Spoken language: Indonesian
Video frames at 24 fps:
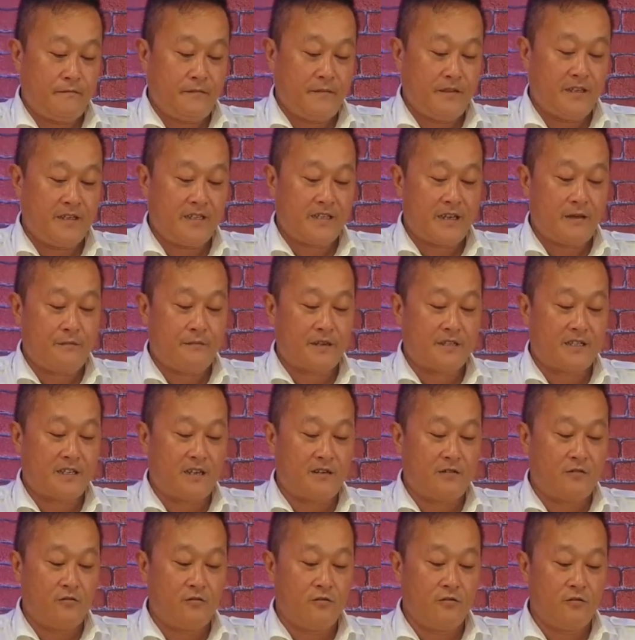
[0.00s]
ini saya pasang
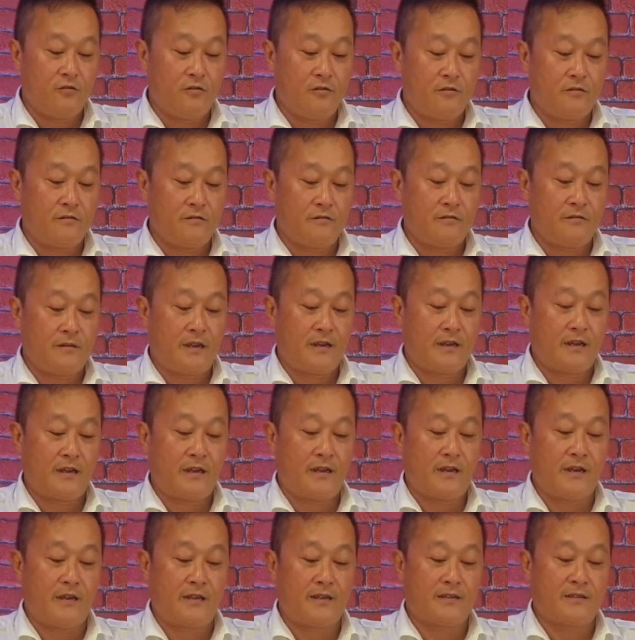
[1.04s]
dulu
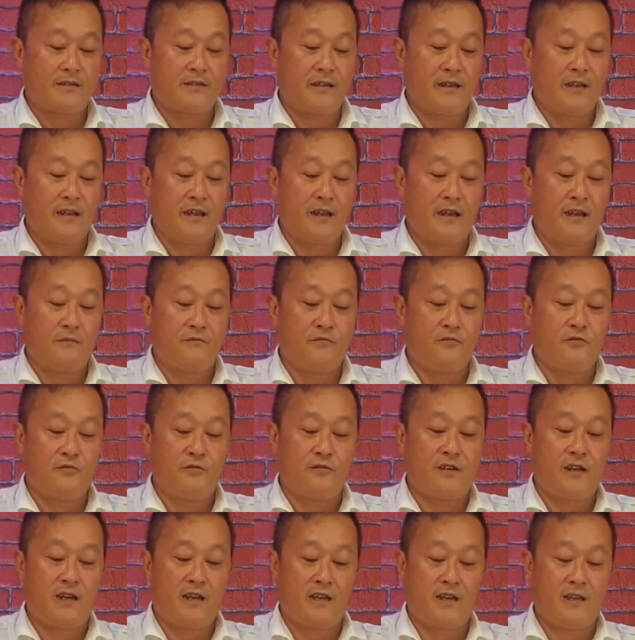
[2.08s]
agar saya
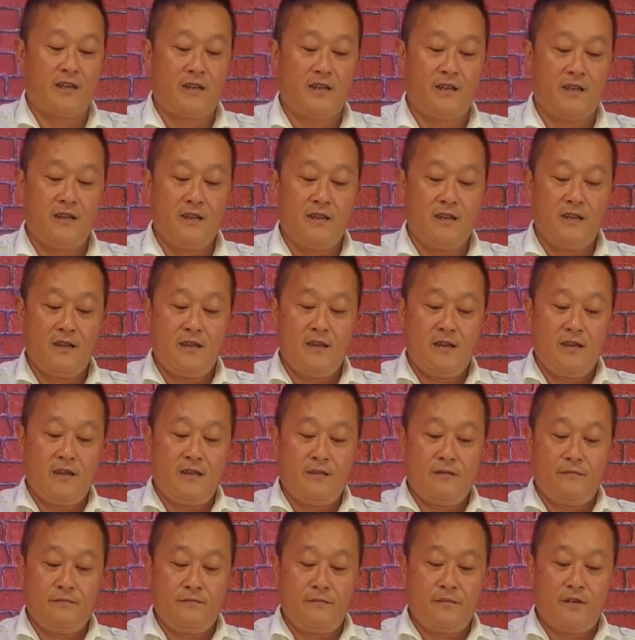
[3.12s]
mudah
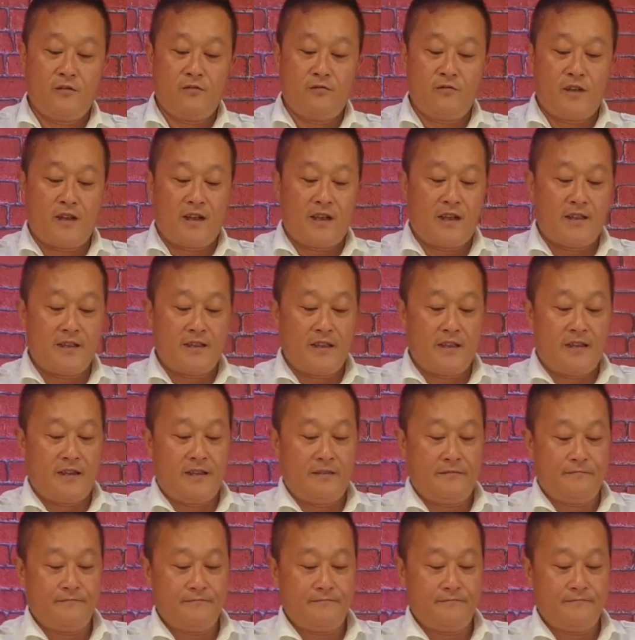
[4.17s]
menggunakannya nih